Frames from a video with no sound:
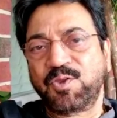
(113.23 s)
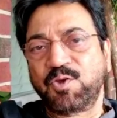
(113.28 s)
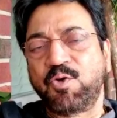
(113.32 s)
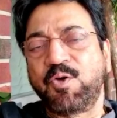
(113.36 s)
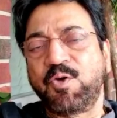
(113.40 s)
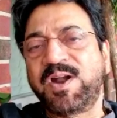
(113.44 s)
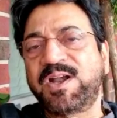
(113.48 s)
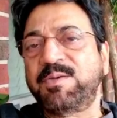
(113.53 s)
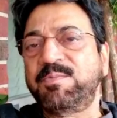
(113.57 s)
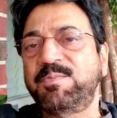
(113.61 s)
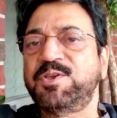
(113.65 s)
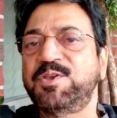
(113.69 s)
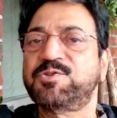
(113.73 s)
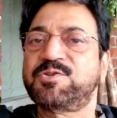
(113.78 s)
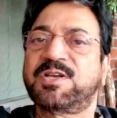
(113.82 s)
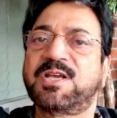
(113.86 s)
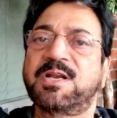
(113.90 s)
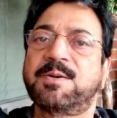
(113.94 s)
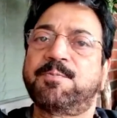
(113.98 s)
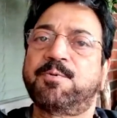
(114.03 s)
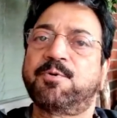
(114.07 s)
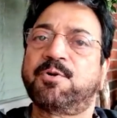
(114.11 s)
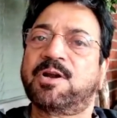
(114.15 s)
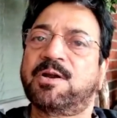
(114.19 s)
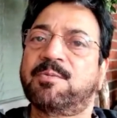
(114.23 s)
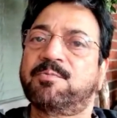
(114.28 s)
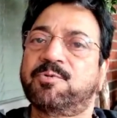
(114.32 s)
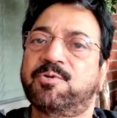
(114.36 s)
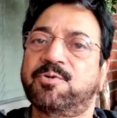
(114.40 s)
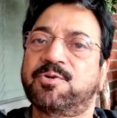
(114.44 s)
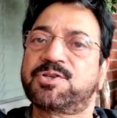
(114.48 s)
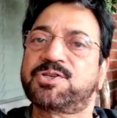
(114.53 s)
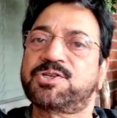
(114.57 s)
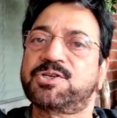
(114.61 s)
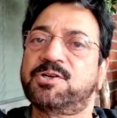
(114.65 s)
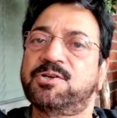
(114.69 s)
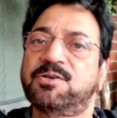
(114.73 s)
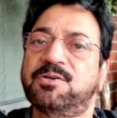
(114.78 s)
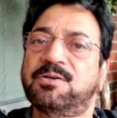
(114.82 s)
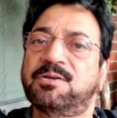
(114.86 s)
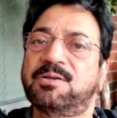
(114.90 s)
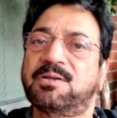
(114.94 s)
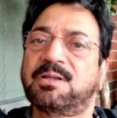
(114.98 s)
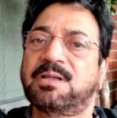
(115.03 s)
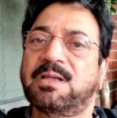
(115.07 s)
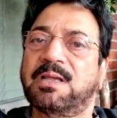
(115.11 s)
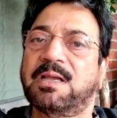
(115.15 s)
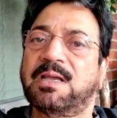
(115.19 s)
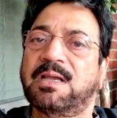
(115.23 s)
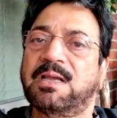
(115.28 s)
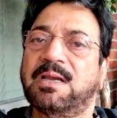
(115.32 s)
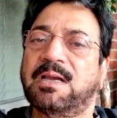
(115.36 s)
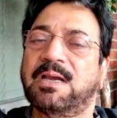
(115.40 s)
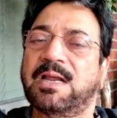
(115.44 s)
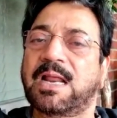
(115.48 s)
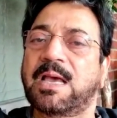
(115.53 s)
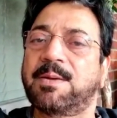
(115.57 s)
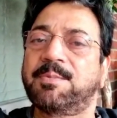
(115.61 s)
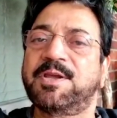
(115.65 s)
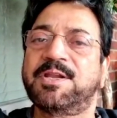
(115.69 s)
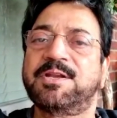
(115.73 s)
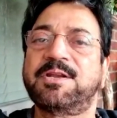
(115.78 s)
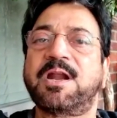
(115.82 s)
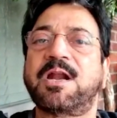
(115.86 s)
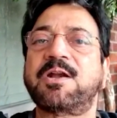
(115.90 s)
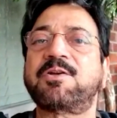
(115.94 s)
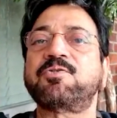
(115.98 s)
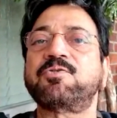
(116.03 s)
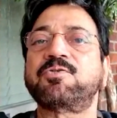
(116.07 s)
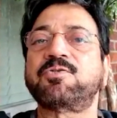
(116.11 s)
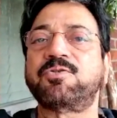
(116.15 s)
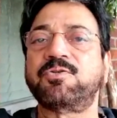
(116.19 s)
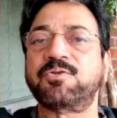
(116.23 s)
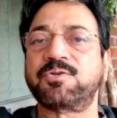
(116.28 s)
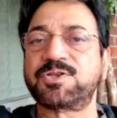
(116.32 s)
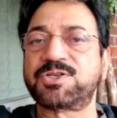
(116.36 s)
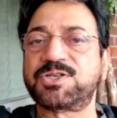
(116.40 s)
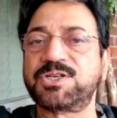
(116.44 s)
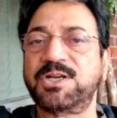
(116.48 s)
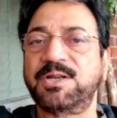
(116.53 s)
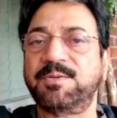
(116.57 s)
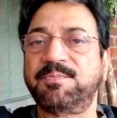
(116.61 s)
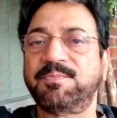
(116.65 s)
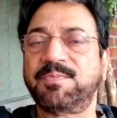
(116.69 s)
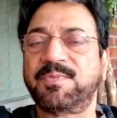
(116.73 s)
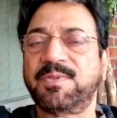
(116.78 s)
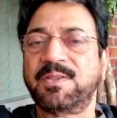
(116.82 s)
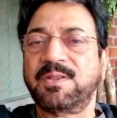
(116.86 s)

ও একটা মিউজিক্যাল প্রোগ্রাম করেছিল আর আমি নাটক করেছিলাম